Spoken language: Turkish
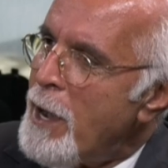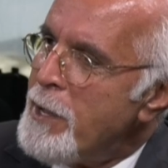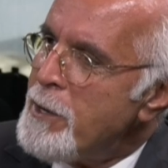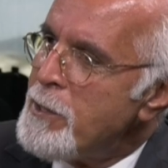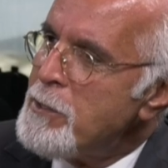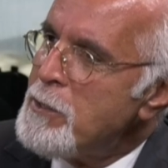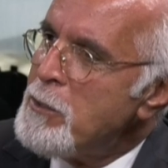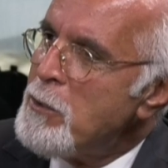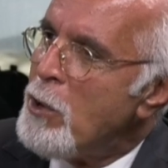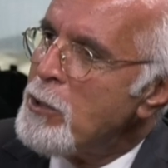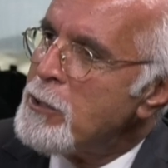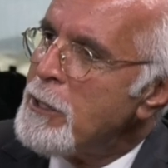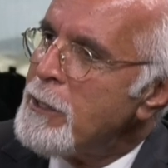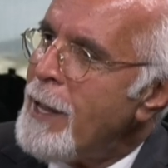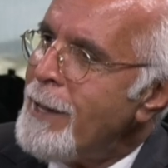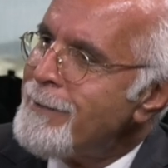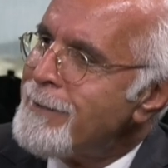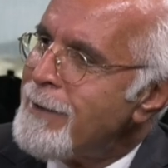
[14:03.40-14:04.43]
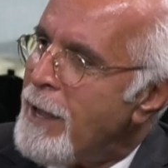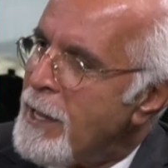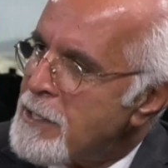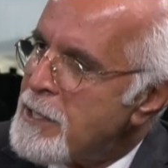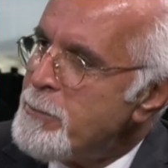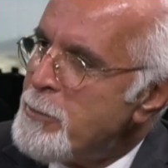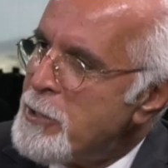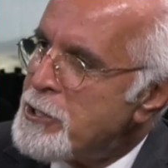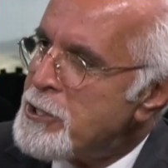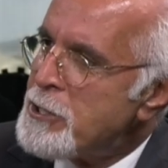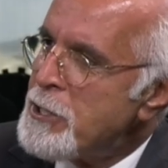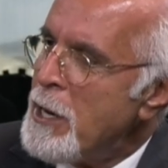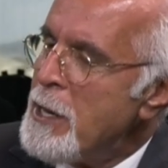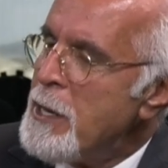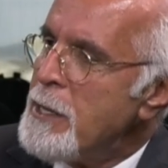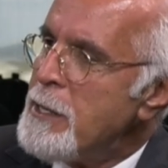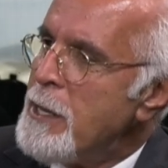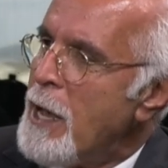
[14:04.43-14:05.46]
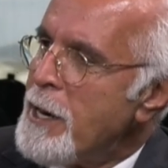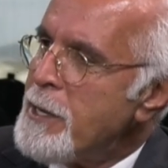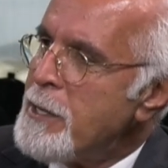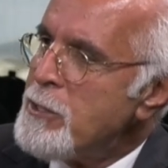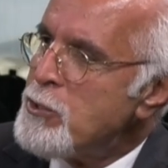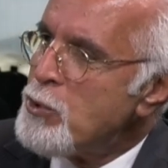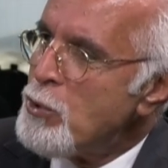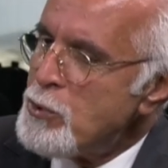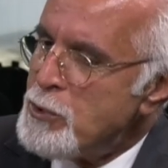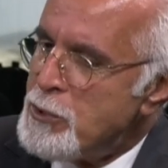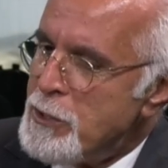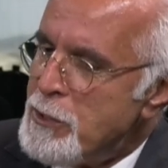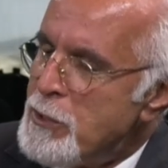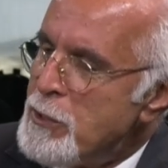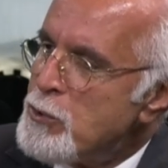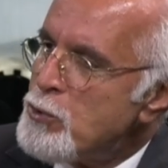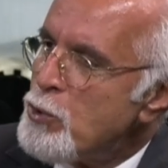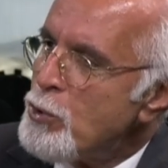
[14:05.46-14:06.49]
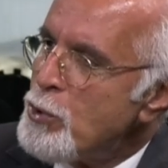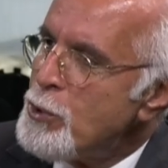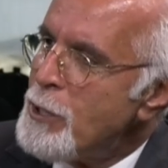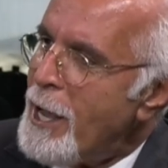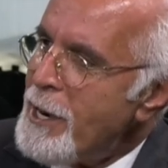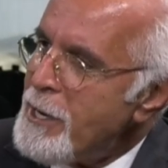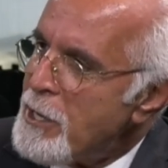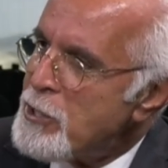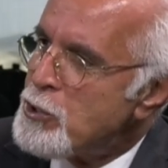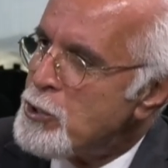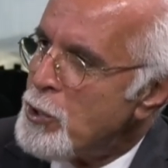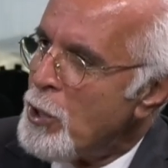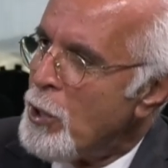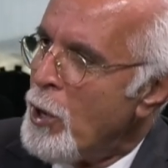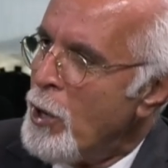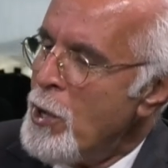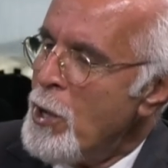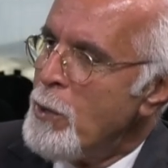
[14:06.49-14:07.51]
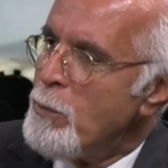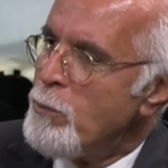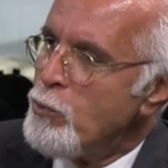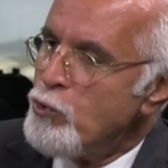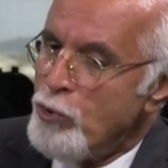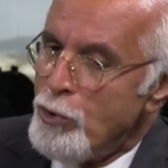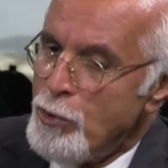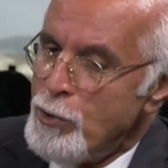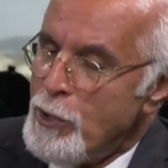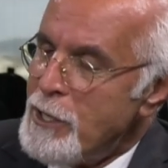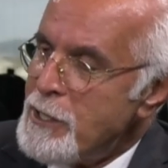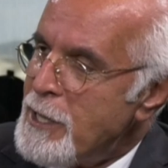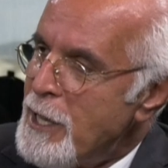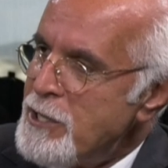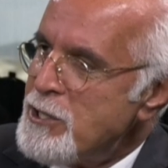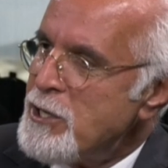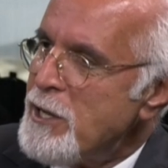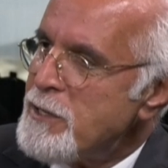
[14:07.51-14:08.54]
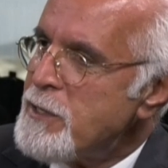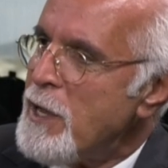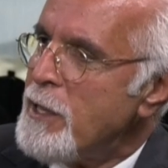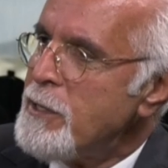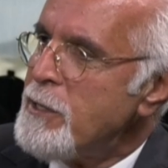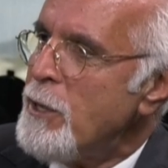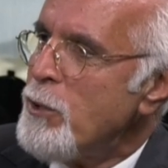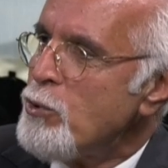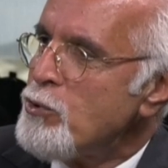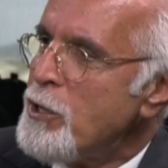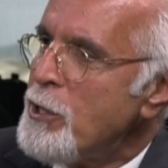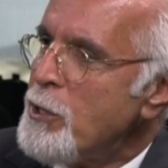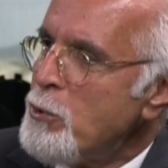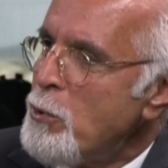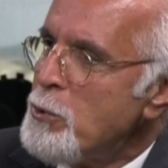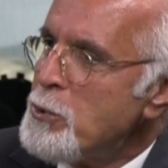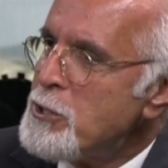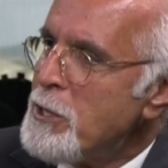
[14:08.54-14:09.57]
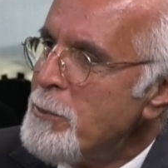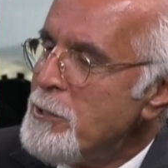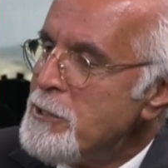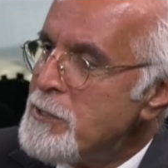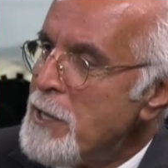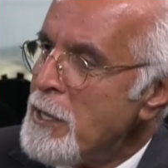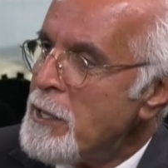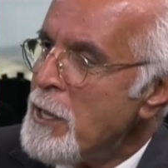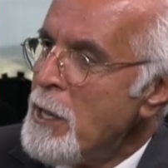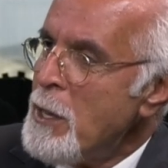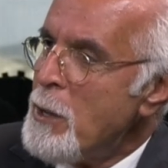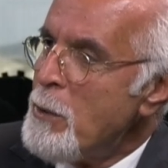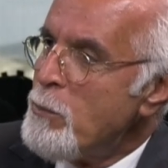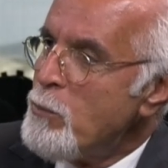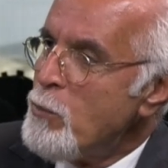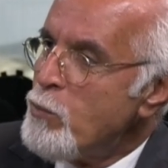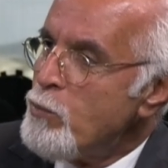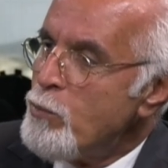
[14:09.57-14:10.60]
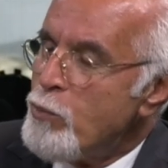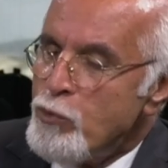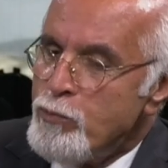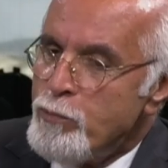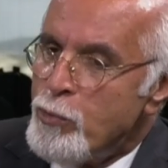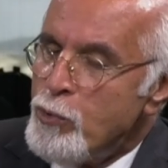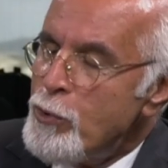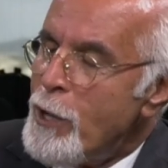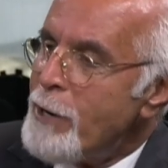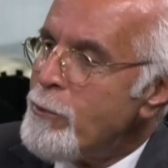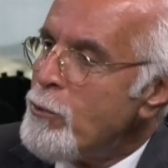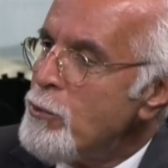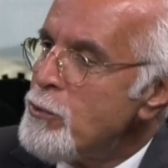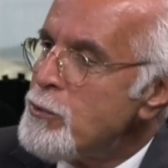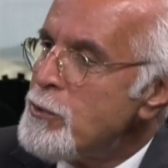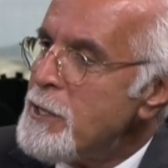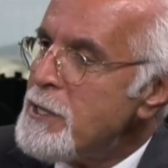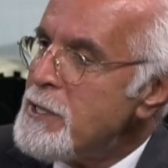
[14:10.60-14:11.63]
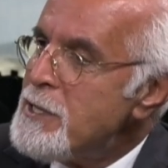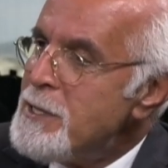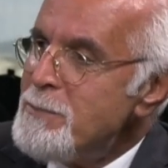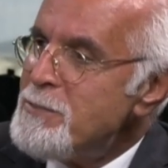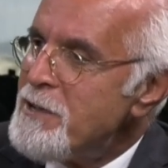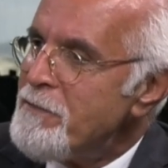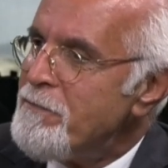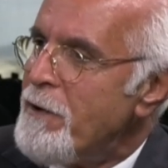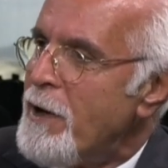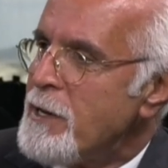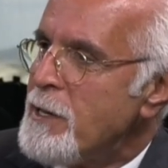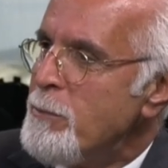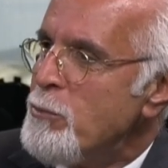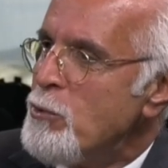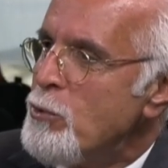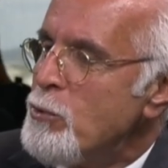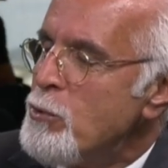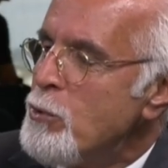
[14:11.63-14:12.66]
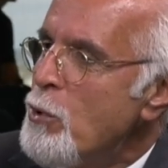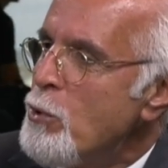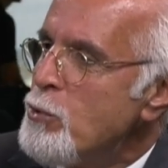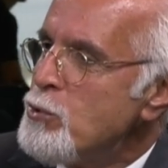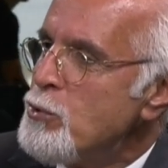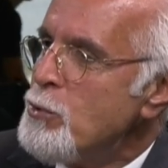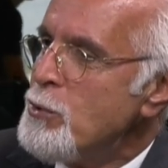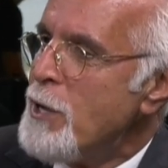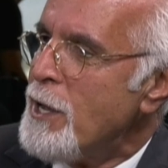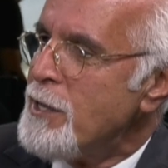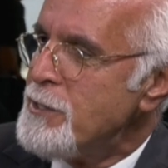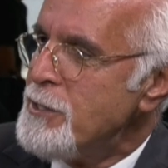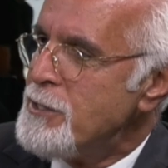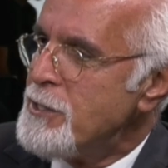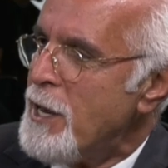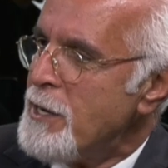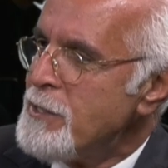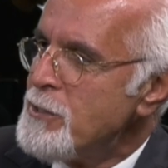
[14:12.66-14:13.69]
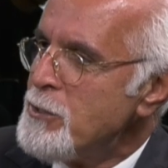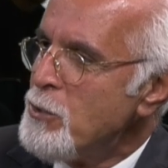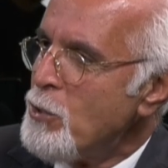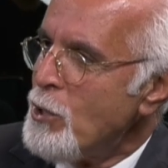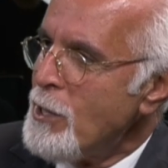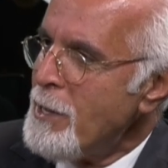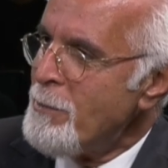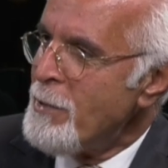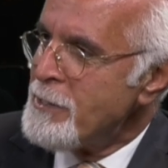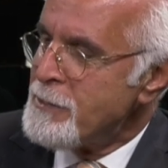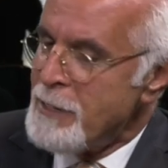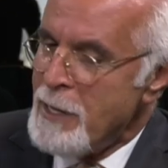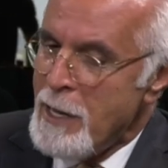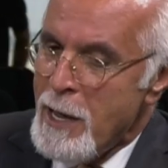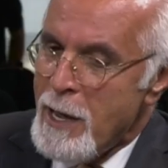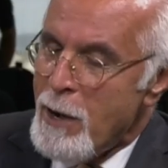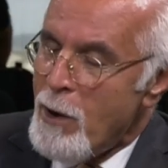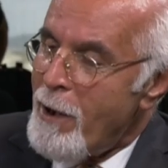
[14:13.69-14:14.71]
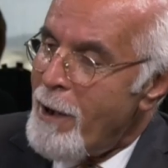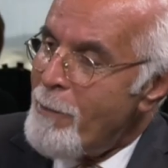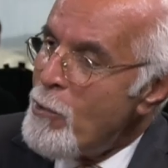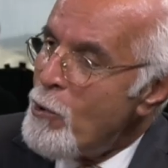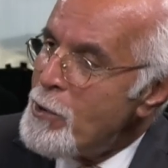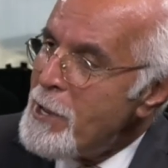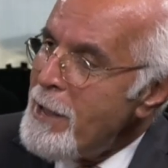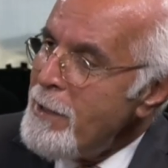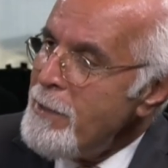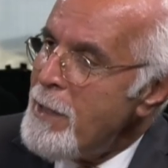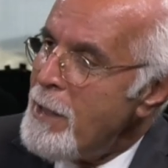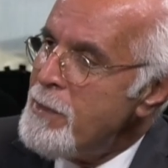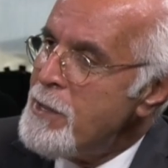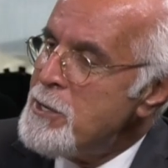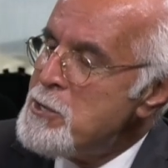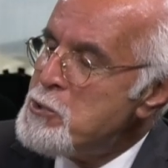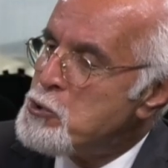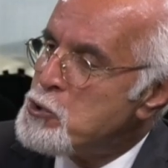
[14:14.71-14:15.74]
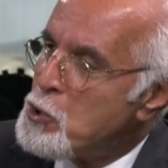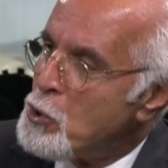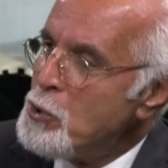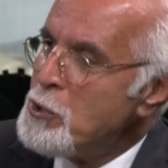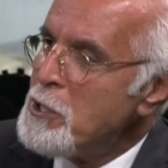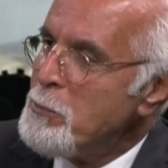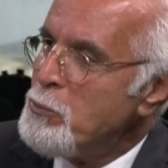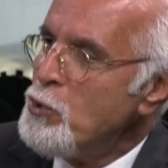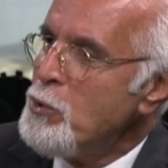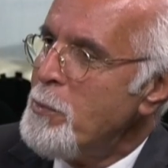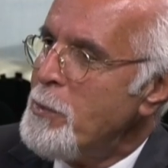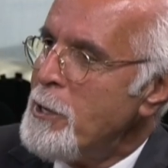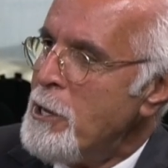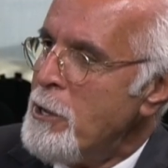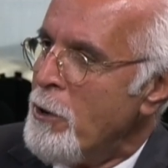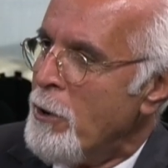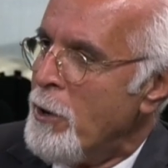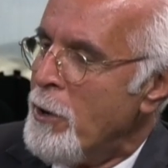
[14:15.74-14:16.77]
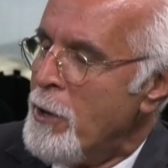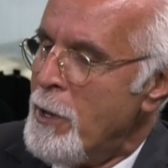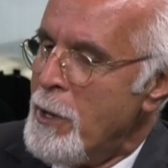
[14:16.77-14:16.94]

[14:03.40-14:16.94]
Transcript: ayrılığı ortadan kalkmış. Yargı çok ciddi sorunlar yaşıyor. Bu sorunları keşke saatler olsa da konuşabilsek. Bu, bunlar konusunda kimse farklı bir görüş dünyası içerisinde olamaz. Ama oraya gidenlerin çoğu da bunu biliyor.